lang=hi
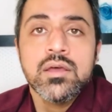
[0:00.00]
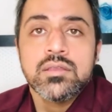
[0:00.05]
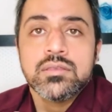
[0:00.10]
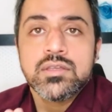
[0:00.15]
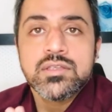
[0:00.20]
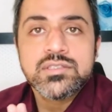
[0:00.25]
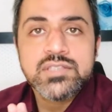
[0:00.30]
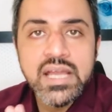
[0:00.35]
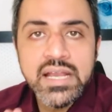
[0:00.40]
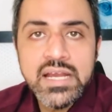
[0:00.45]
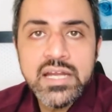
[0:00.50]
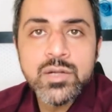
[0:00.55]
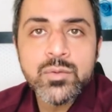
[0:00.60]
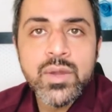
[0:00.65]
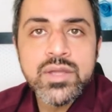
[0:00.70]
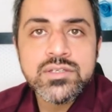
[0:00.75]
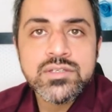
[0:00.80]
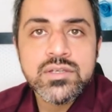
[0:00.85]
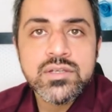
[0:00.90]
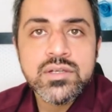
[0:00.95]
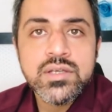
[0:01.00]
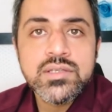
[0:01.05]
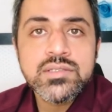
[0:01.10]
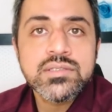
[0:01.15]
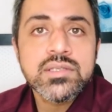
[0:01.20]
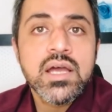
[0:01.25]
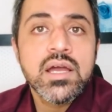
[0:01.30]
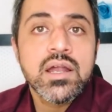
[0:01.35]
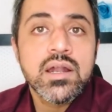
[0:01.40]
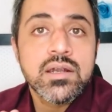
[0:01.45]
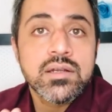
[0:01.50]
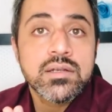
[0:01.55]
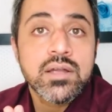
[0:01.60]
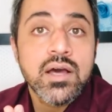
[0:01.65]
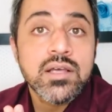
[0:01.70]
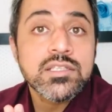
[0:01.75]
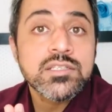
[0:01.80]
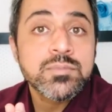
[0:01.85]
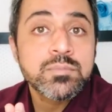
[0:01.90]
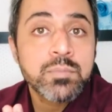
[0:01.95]
द सेकेंड क्वेश्चन इज
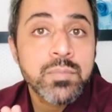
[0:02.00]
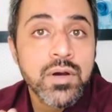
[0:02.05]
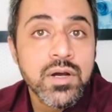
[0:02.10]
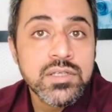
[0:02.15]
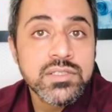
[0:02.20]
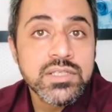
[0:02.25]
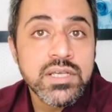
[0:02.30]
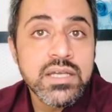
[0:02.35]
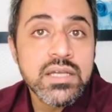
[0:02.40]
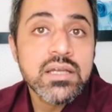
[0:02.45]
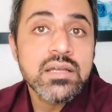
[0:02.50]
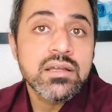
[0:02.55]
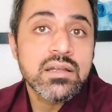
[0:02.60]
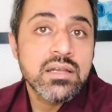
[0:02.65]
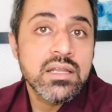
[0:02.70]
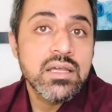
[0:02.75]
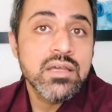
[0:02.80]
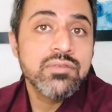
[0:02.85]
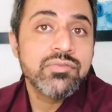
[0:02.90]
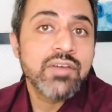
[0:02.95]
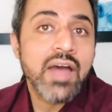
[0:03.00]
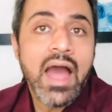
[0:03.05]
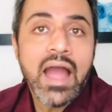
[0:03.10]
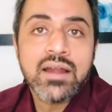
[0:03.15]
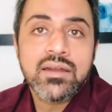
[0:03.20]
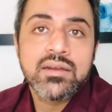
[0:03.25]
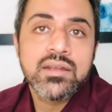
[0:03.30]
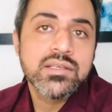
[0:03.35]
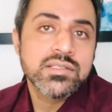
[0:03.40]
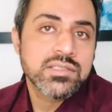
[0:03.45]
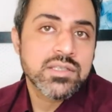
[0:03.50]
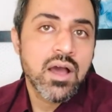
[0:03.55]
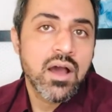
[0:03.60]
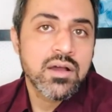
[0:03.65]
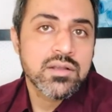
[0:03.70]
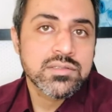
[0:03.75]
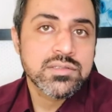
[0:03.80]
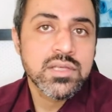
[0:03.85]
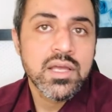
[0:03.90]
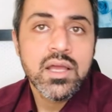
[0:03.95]
डज पर्जिंग लीव एक्ने
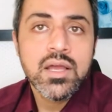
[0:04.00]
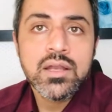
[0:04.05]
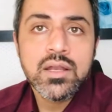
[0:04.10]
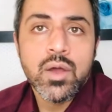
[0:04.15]
स्कार्स